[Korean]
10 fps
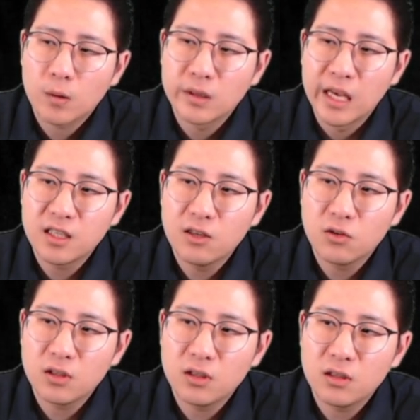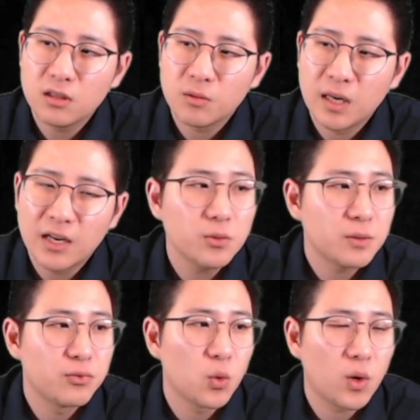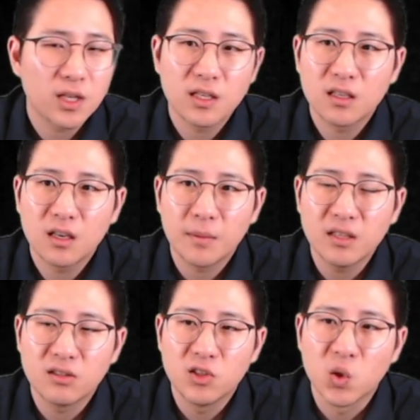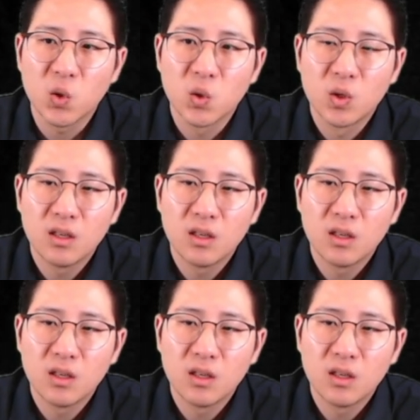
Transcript: 내 실력이 정말 한없이 부족하다는 생각이 많이 들죠.